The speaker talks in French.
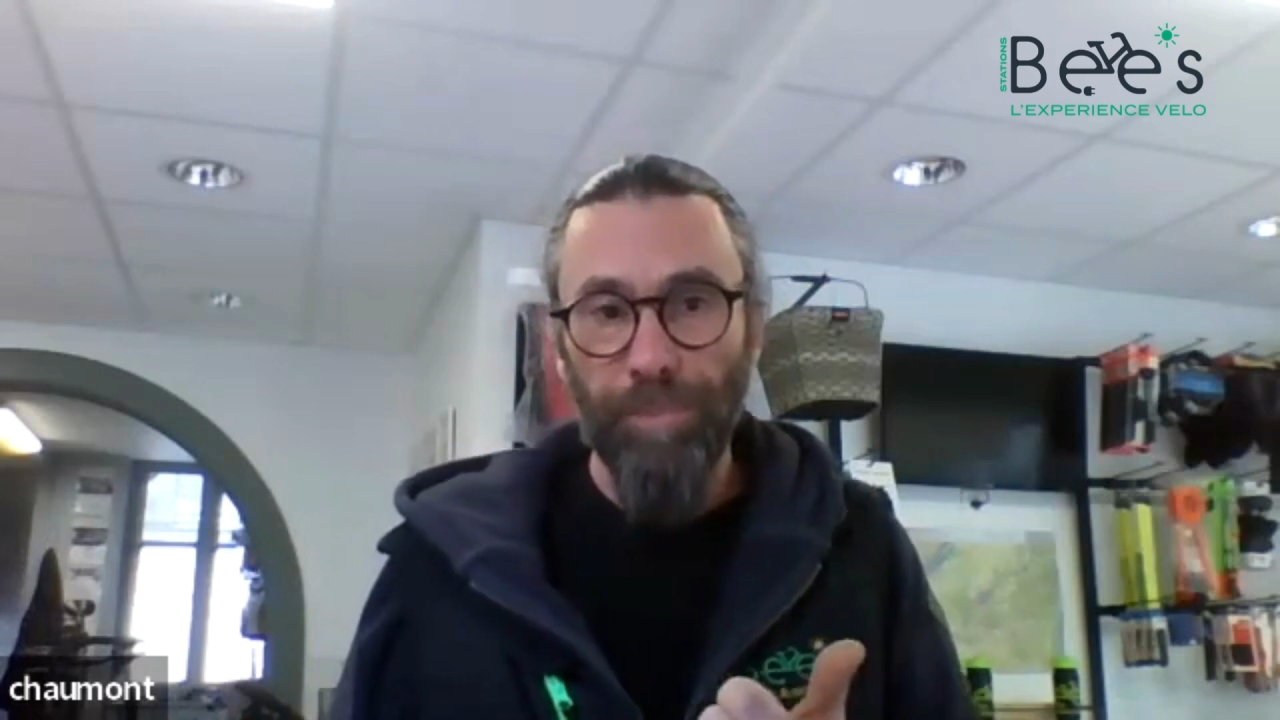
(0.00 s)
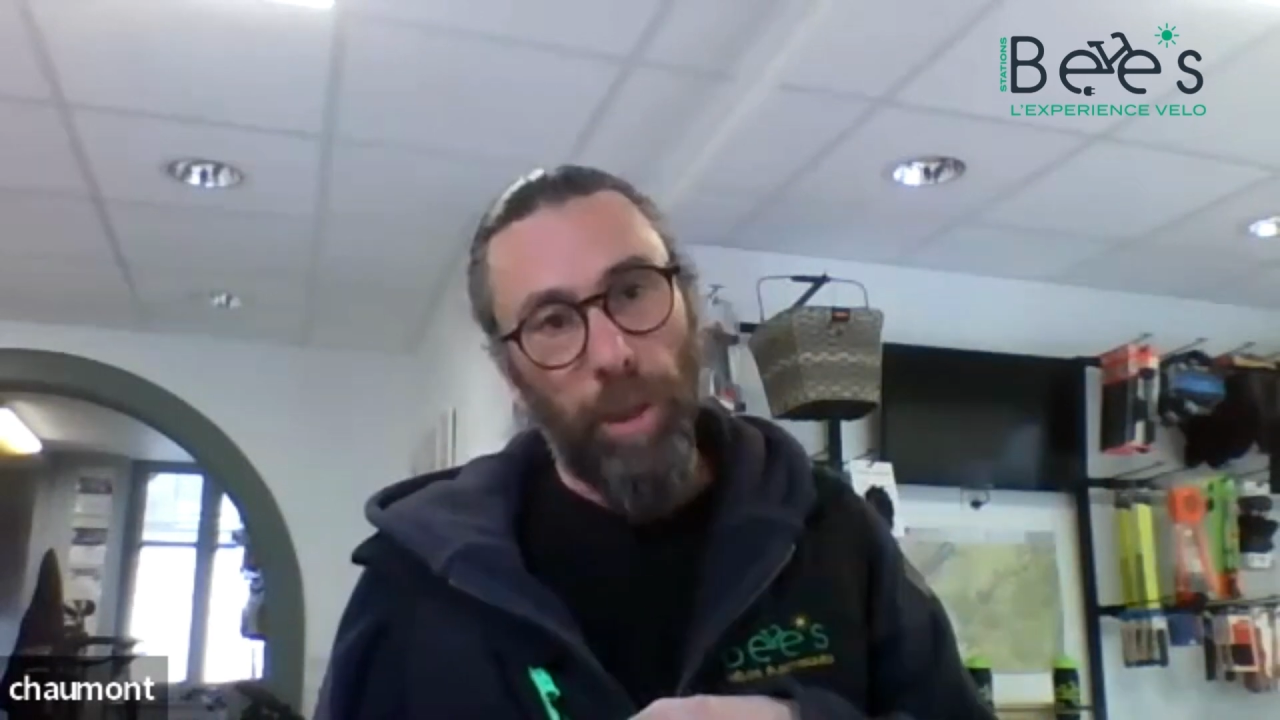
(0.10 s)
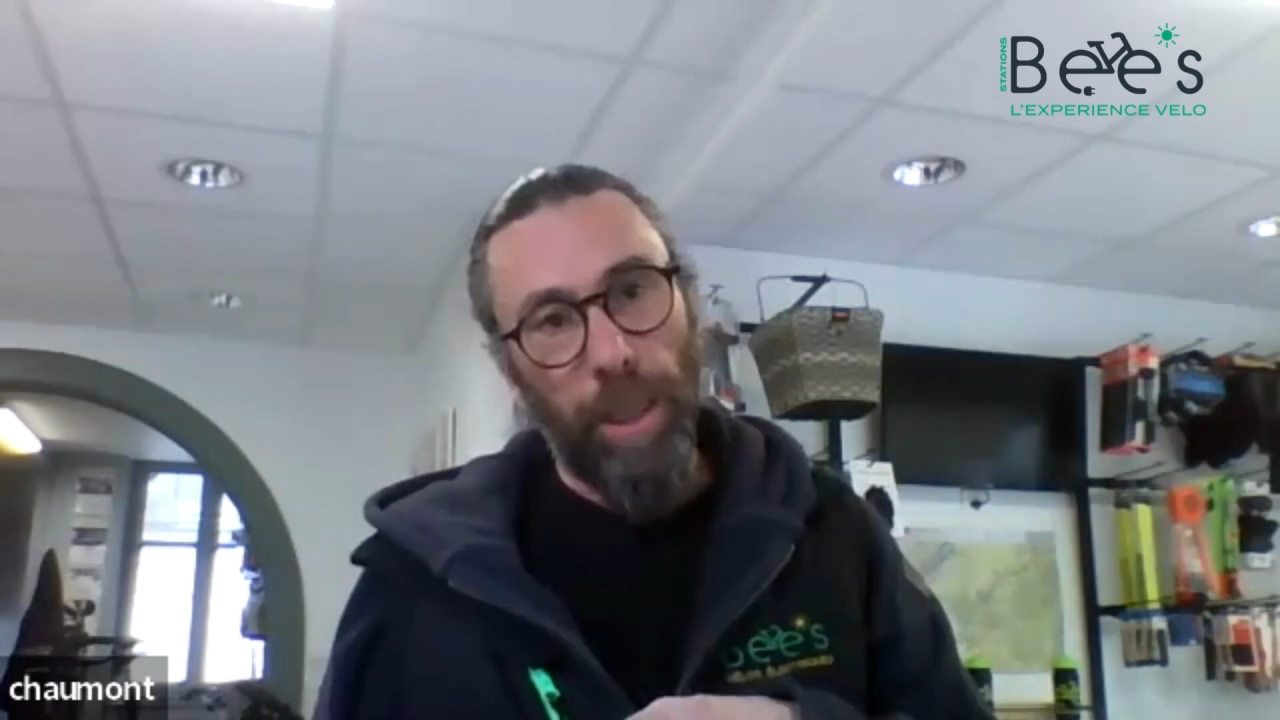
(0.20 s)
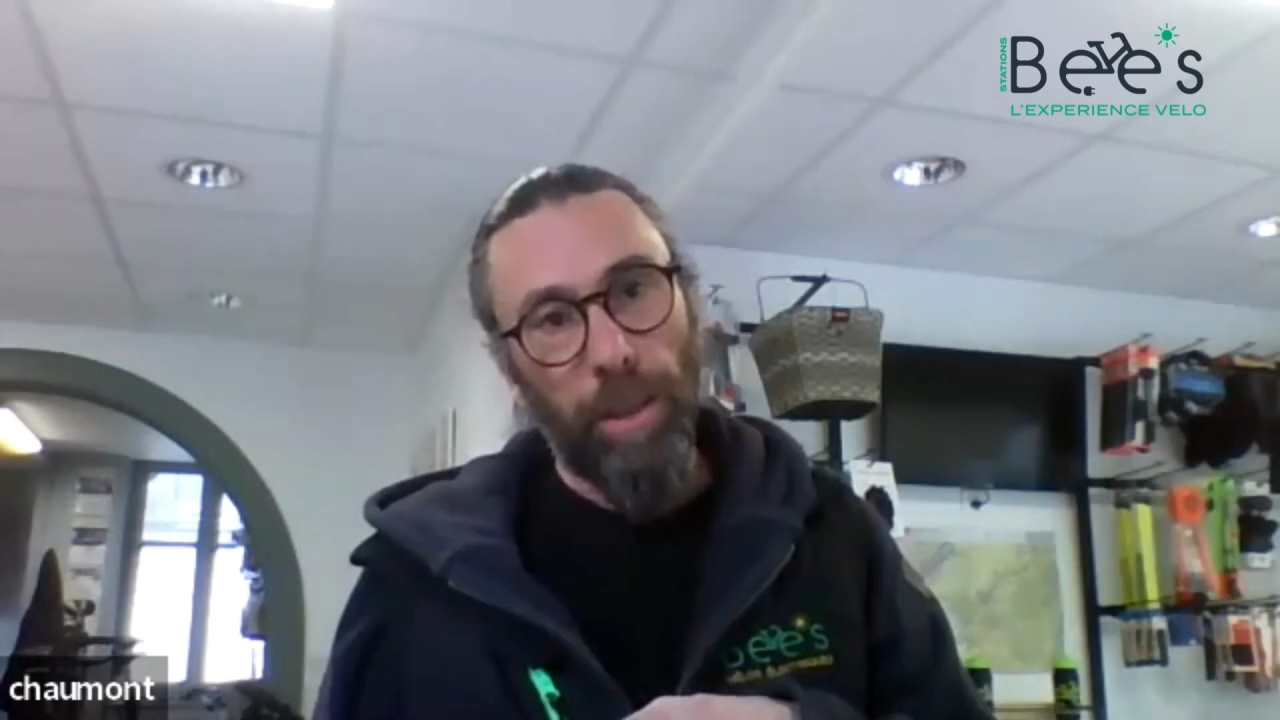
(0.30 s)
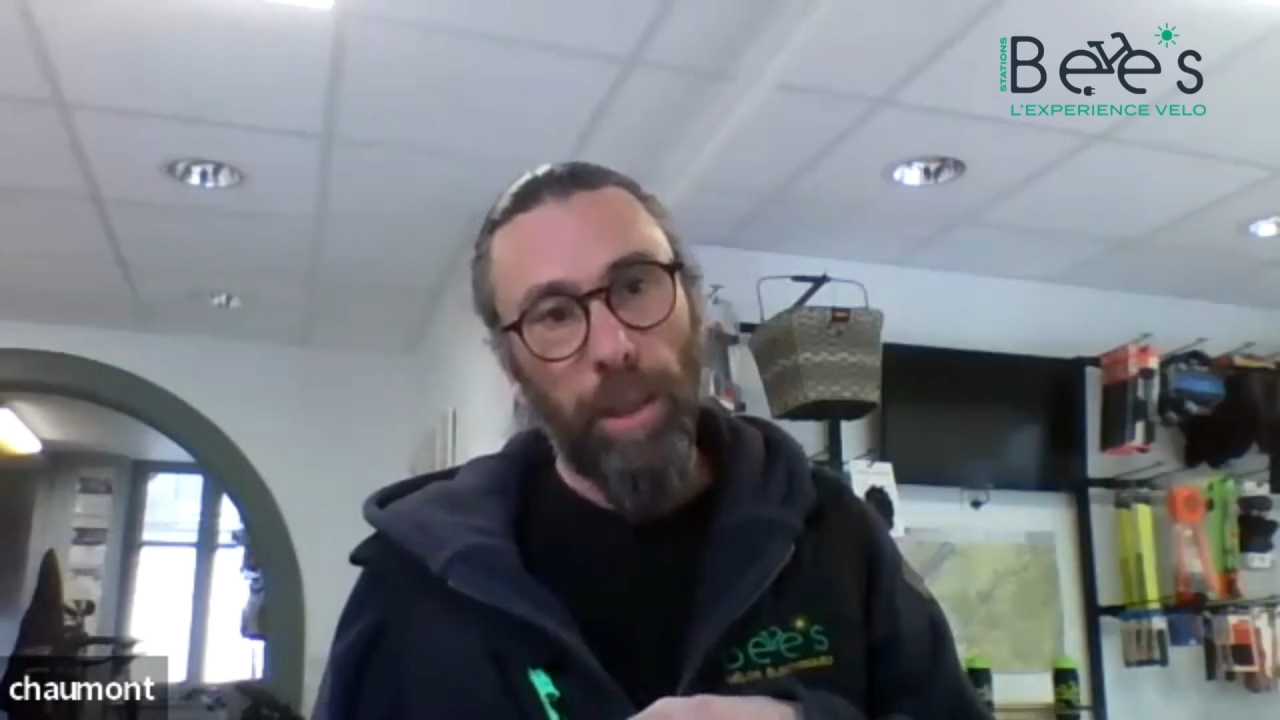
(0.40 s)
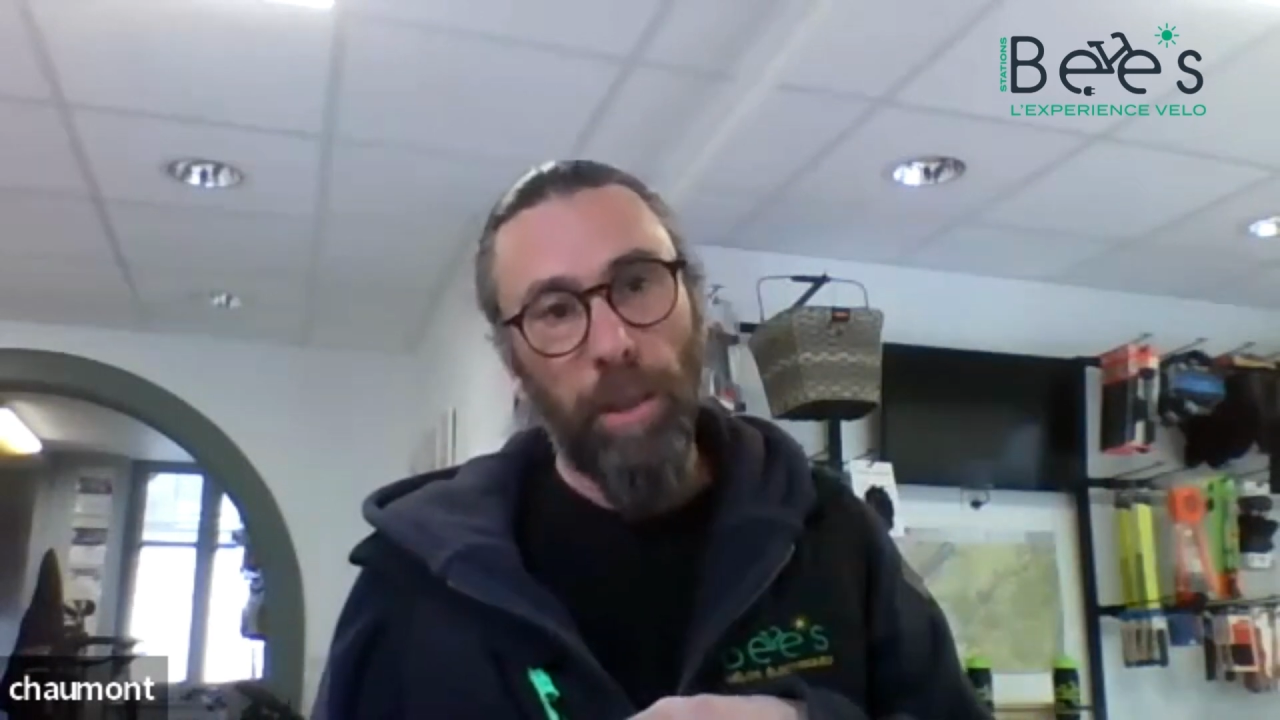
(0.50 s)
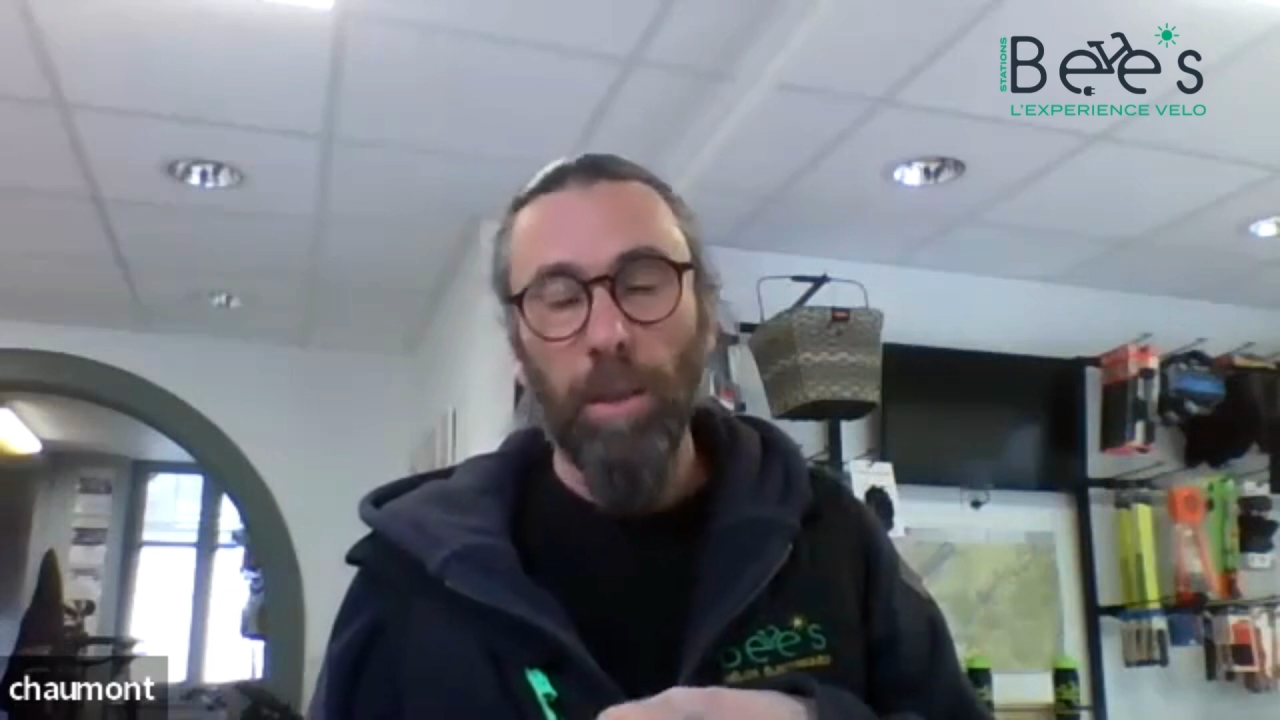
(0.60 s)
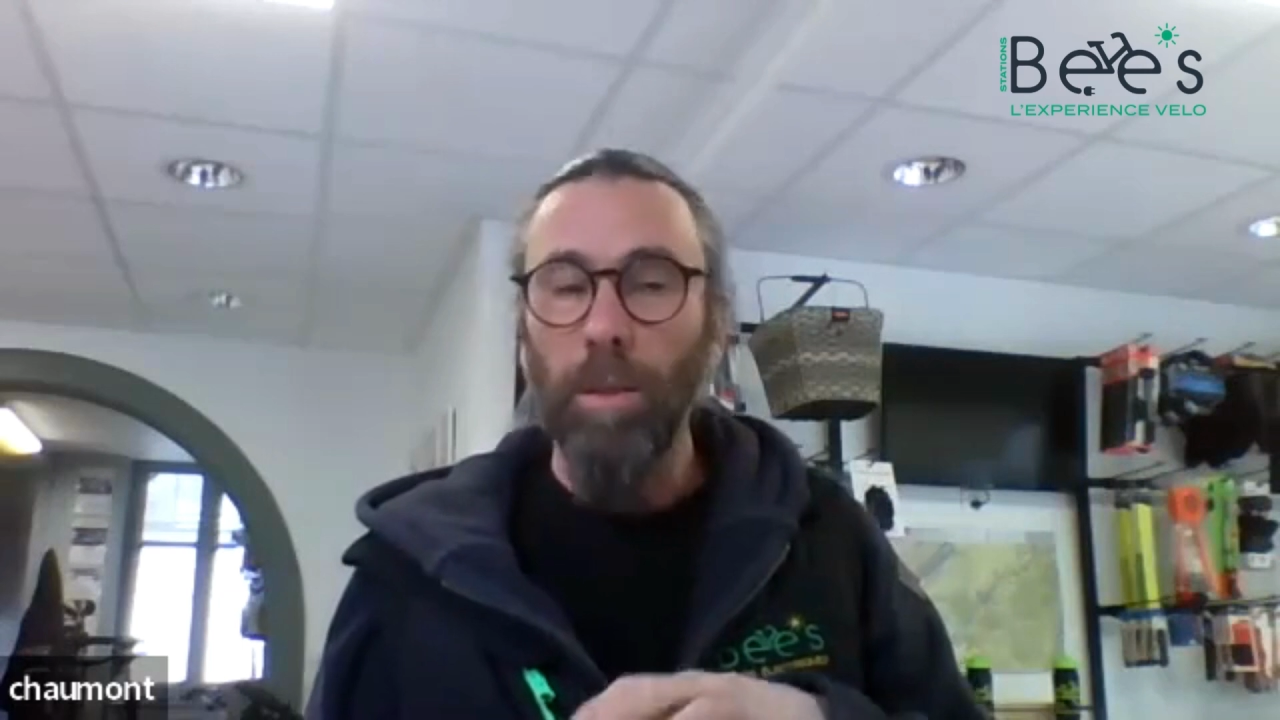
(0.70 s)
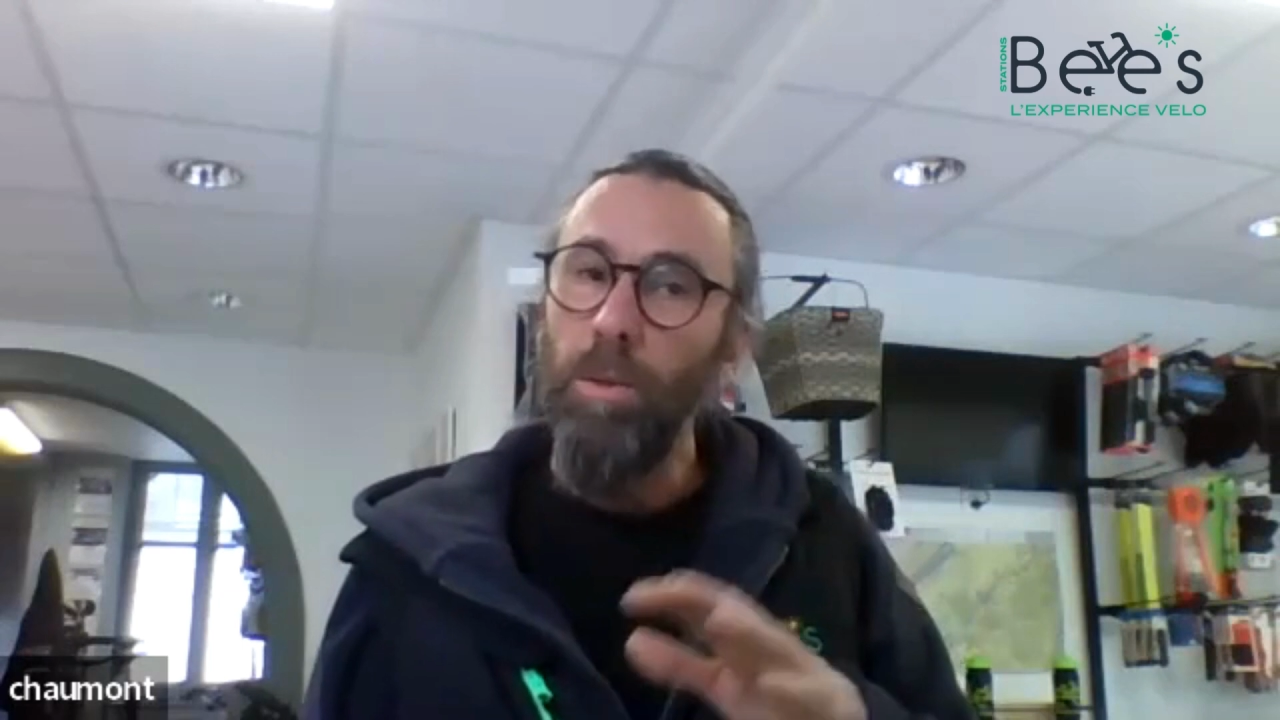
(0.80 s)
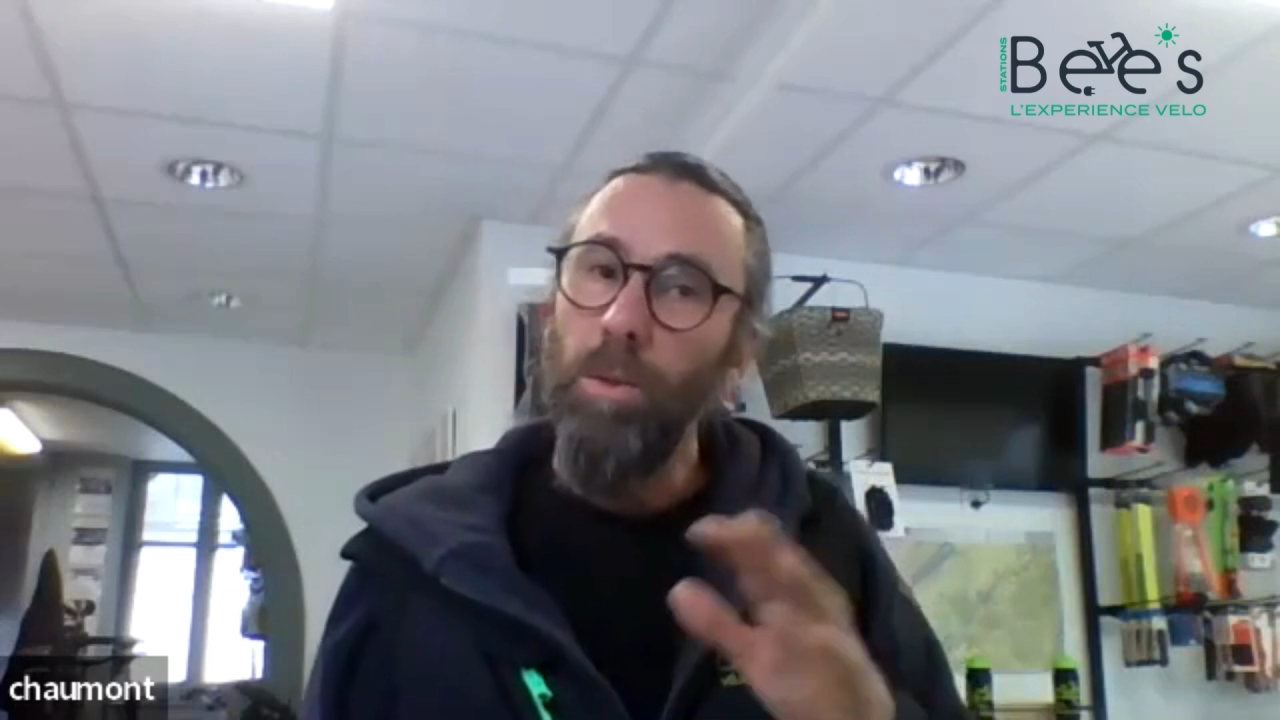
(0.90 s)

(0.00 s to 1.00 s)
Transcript: de électrique,